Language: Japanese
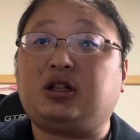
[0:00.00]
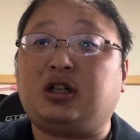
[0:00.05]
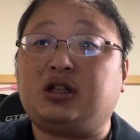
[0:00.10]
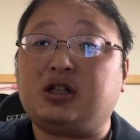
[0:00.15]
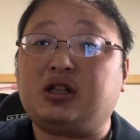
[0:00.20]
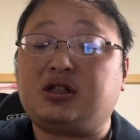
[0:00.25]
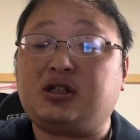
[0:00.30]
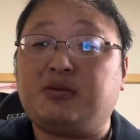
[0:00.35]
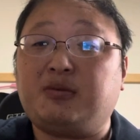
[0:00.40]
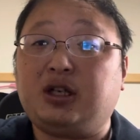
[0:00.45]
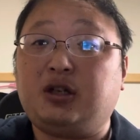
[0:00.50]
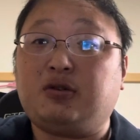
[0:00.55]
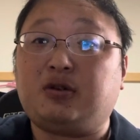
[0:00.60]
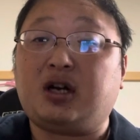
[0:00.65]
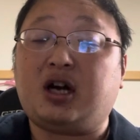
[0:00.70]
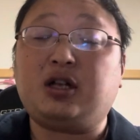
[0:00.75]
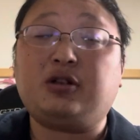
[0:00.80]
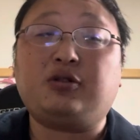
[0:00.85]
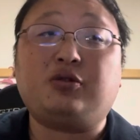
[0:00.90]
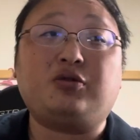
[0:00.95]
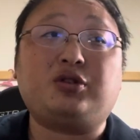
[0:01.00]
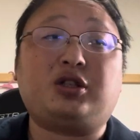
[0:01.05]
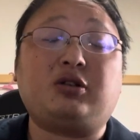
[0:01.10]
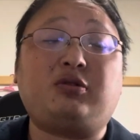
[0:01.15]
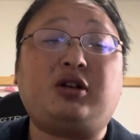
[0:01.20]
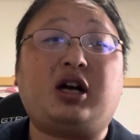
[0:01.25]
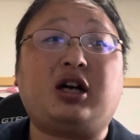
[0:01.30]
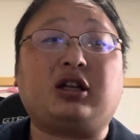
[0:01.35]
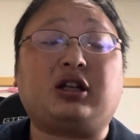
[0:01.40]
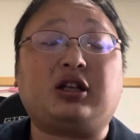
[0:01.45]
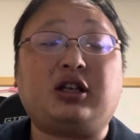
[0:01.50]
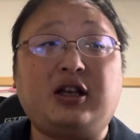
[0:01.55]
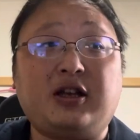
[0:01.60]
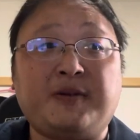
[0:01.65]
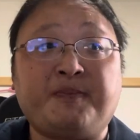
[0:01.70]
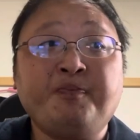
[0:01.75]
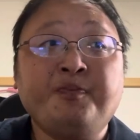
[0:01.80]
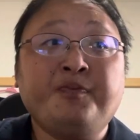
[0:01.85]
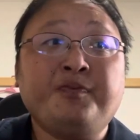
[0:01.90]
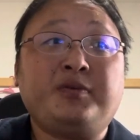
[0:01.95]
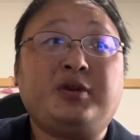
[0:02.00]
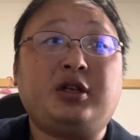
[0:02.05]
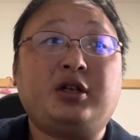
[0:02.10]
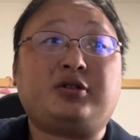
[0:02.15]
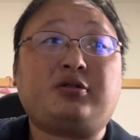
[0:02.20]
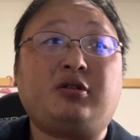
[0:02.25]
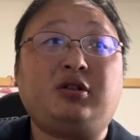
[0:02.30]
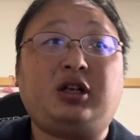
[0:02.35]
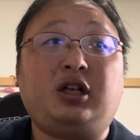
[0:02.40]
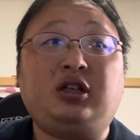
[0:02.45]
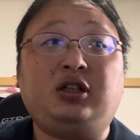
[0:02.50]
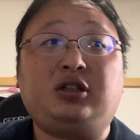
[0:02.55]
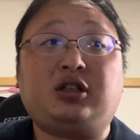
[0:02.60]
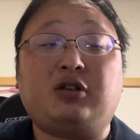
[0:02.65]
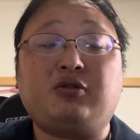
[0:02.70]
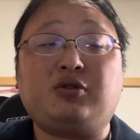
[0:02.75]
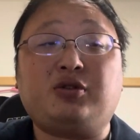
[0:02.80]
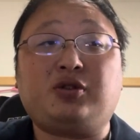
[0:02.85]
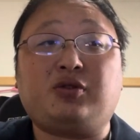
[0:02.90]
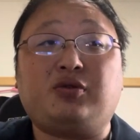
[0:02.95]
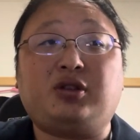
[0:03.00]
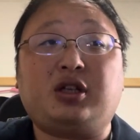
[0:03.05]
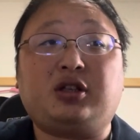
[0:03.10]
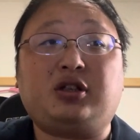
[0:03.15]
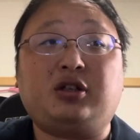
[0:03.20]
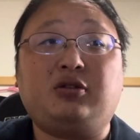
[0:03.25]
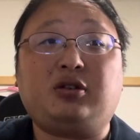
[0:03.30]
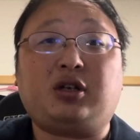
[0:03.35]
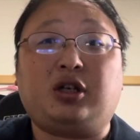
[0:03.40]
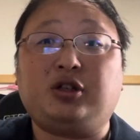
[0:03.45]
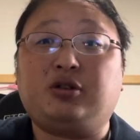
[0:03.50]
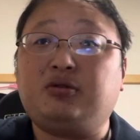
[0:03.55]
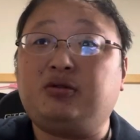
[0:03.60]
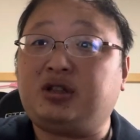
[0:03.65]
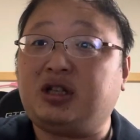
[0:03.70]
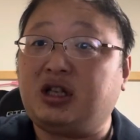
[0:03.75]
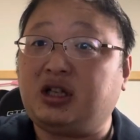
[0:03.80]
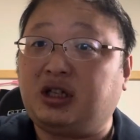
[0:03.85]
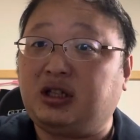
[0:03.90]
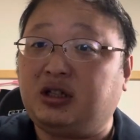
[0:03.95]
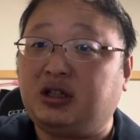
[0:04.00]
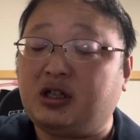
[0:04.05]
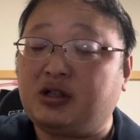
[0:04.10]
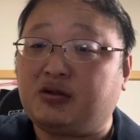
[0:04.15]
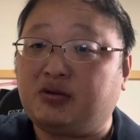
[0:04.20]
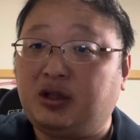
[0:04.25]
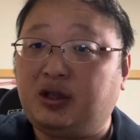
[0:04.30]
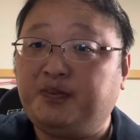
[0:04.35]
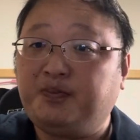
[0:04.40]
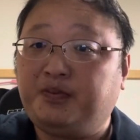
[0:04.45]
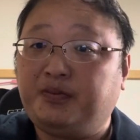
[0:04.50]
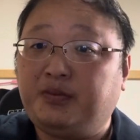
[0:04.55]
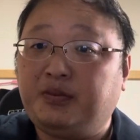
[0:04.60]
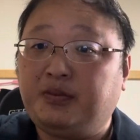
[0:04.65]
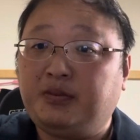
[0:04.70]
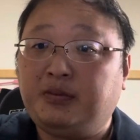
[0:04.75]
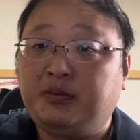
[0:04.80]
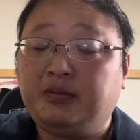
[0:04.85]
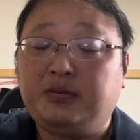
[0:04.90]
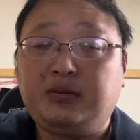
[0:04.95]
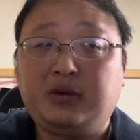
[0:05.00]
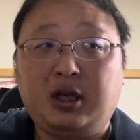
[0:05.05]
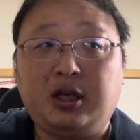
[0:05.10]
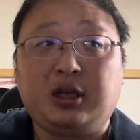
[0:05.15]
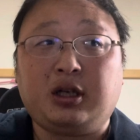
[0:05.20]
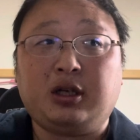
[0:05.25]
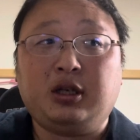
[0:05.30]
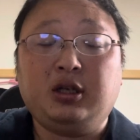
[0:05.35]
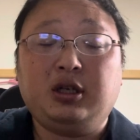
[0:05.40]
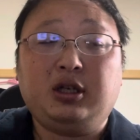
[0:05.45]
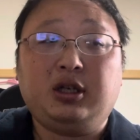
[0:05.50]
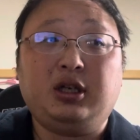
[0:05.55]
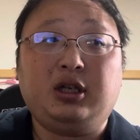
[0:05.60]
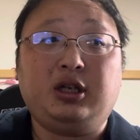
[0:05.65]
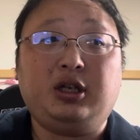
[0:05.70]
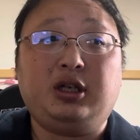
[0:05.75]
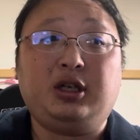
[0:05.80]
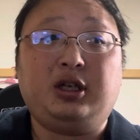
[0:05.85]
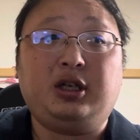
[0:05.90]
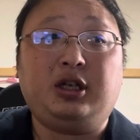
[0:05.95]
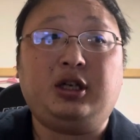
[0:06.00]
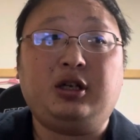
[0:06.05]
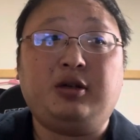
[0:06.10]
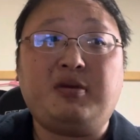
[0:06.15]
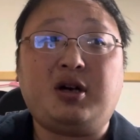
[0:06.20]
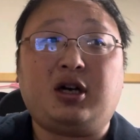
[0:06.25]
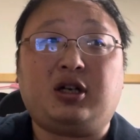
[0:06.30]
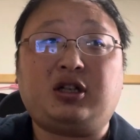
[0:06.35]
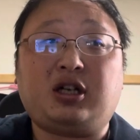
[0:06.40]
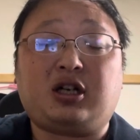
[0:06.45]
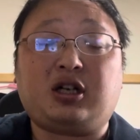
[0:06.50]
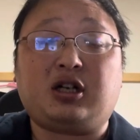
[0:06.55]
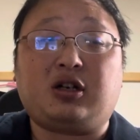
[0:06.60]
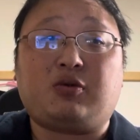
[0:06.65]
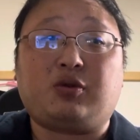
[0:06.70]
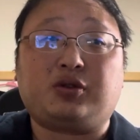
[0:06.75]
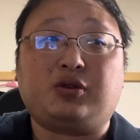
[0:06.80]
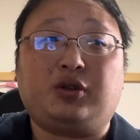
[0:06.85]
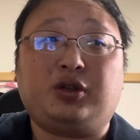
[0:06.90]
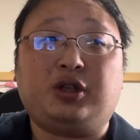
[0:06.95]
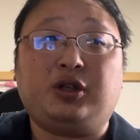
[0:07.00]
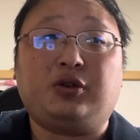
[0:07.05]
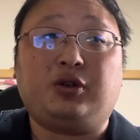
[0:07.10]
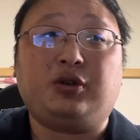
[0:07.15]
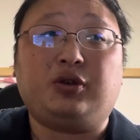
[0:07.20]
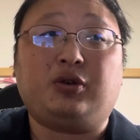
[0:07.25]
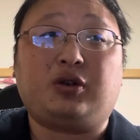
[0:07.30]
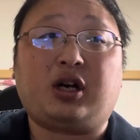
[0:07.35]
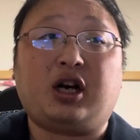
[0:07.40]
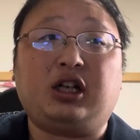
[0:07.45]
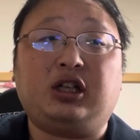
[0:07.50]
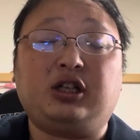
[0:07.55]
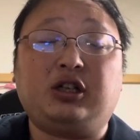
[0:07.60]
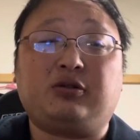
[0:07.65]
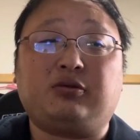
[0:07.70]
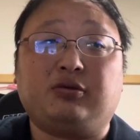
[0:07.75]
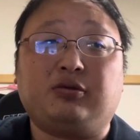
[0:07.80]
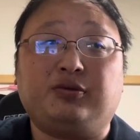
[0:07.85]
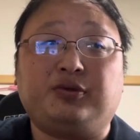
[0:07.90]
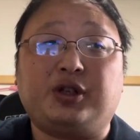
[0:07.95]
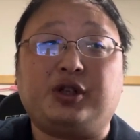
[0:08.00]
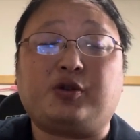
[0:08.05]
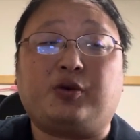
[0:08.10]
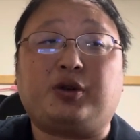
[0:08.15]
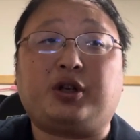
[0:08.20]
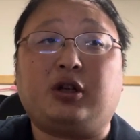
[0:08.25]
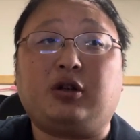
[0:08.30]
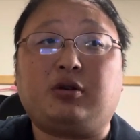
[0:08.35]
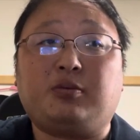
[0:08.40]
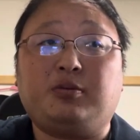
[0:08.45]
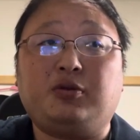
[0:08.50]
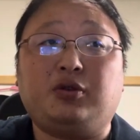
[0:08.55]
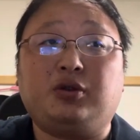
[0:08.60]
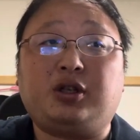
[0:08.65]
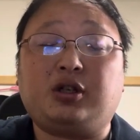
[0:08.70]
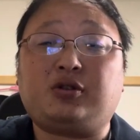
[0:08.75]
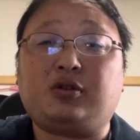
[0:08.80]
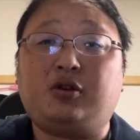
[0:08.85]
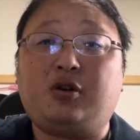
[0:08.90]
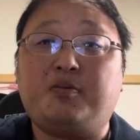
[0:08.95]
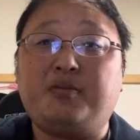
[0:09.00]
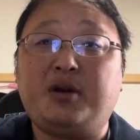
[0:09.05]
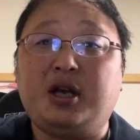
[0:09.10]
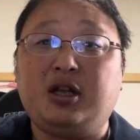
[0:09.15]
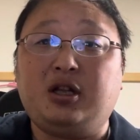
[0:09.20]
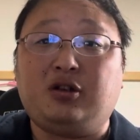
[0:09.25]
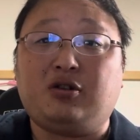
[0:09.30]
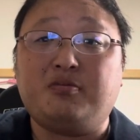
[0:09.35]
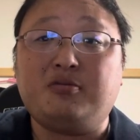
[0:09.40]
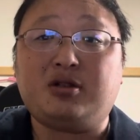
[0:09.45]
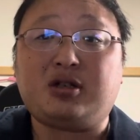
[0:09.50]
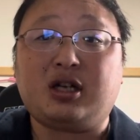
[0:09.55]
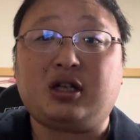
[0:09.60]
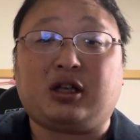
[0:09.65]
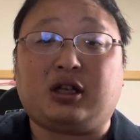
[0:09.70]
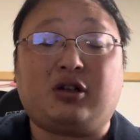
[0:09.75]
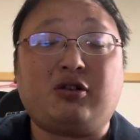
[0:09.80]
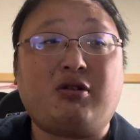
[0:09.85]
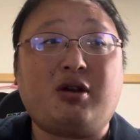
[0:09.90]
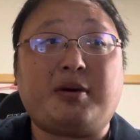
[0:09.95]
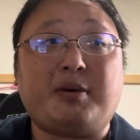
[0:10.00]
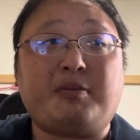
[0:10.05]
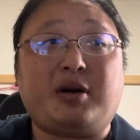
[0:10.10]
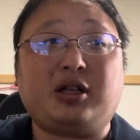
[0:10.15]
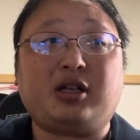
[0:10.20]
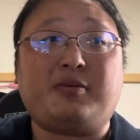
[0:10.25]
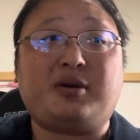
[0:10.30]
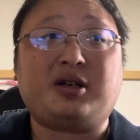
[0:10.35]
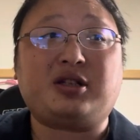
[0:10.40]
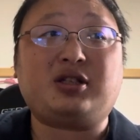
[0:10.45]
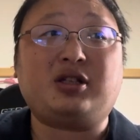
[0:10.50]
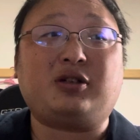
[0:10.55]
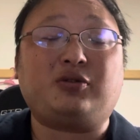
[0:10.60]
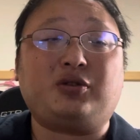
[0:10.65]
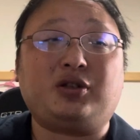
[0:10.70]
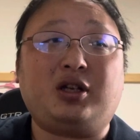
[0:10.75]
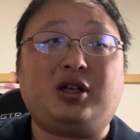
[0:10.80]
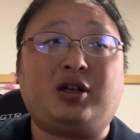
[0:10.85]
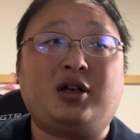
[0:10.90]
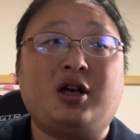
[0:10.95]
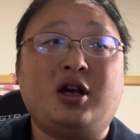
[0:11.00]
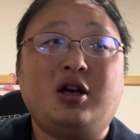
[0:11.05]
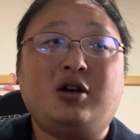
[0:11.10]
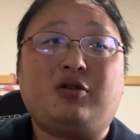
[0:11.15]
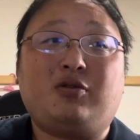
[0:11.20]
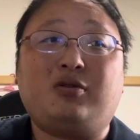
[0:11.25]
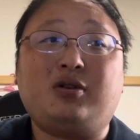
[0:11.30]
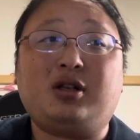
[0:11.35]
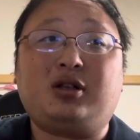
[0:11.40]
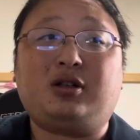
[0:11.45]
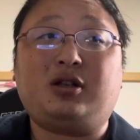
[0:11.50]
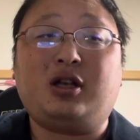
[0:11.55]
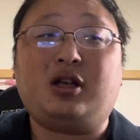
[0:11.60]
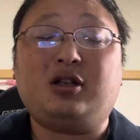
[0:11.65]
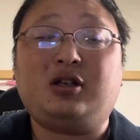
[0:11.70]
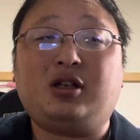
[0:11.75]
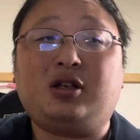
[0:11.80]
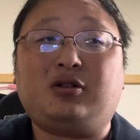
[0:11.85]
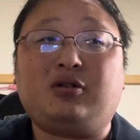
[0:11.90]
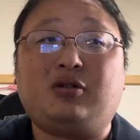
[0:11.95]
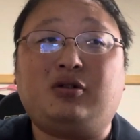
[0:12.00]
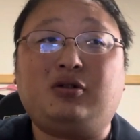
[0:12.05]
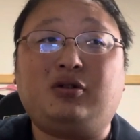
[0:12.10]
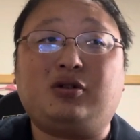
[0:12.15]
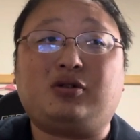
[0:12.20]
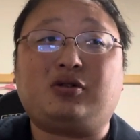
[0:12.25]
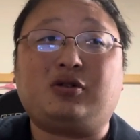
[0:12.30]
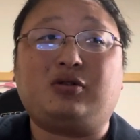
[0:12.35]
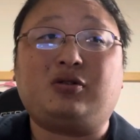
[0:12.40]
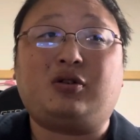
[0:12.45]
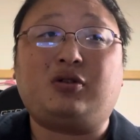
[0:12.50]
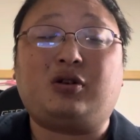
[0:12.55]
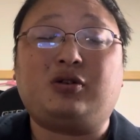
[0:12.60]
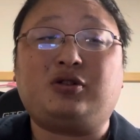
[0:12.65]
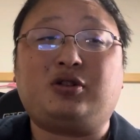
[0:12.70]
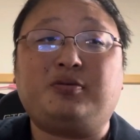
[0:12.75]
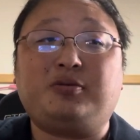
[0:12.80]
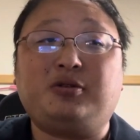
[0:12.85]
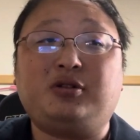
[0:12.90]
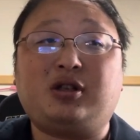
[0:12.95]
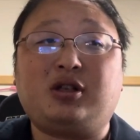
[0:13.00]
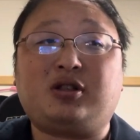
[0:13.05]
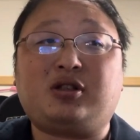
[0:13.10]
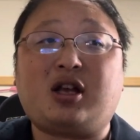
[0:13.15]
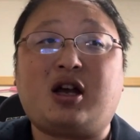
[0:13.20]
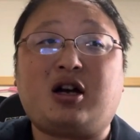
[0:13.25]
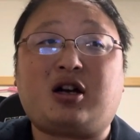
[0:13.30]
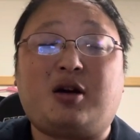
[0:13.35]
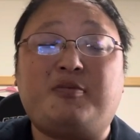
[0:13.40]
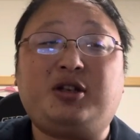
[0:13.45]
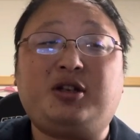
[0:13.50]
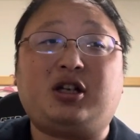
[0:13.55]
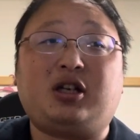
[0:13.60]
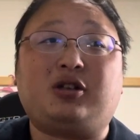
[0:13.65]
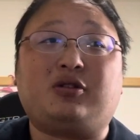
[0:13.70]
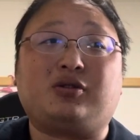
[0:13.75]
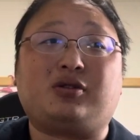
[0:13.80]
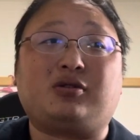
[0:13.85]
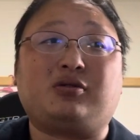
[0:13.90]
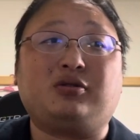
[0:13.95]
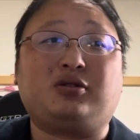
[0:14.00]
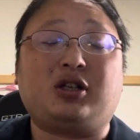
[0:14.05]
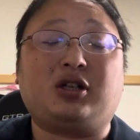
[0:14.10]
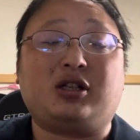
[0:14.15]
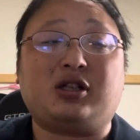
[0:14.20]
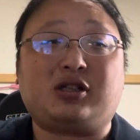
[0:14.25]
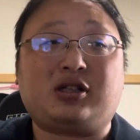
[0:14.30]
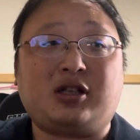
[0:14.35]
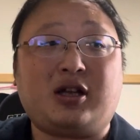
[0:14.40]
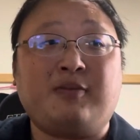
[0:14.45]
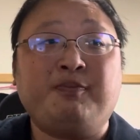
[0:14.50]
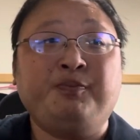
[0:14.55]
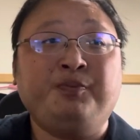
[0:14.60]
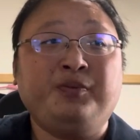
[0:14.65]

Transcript: がですね、まあ、いろいろ反応してくれはって、で、それなりに楽しそうにやってるのが許せないんですよね。で、えー、まあ、だからこそいろいろ絡んでくるんでしょうけれども、で、それを面と向かって言えばまだましなのに、こうやってネットのその自分でステアカみたいなのを作ってですね、